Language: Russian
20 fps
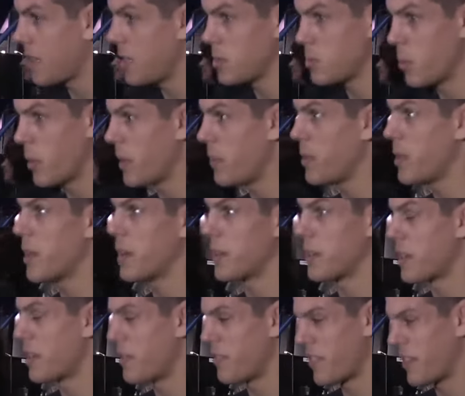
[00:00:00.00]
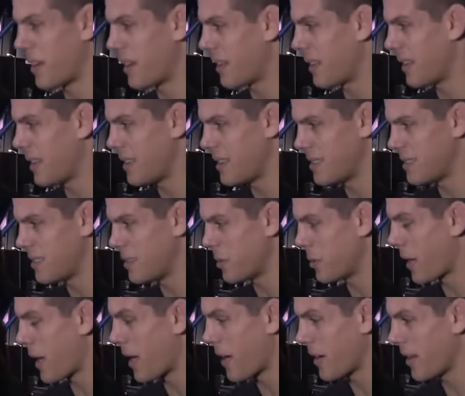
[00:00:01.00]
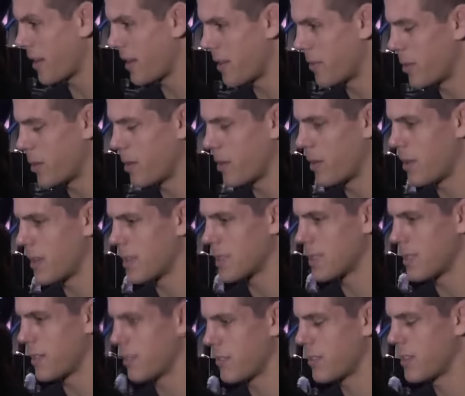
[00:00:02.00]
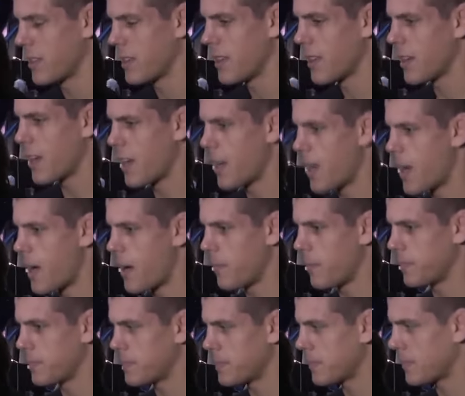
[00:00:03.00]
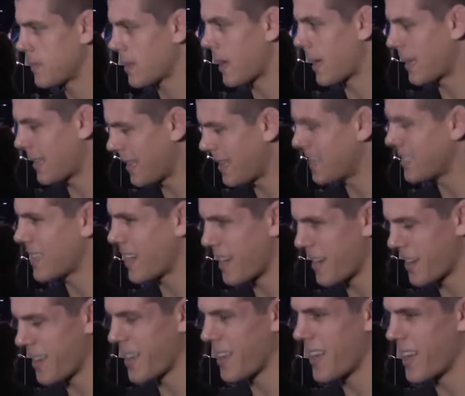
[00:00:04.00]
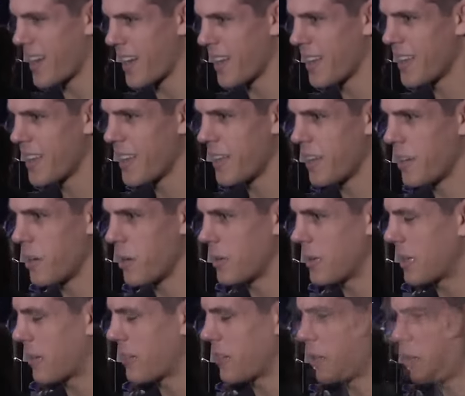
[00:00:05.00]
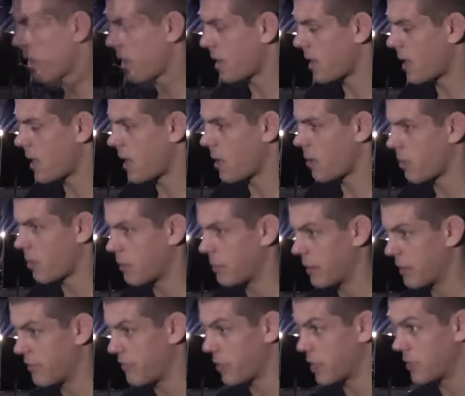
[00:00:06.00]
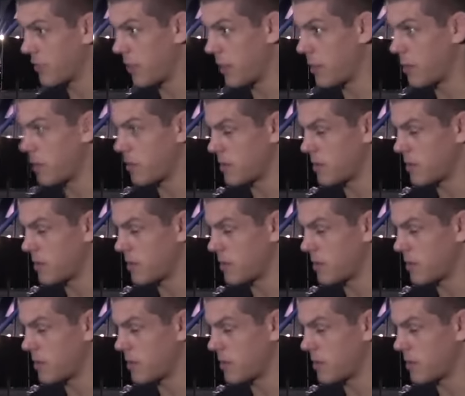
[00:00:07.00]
и пошел, я только потом понял, что поединок еще не закончился. Но потом рефери остановил его. Я просто не хотел наносить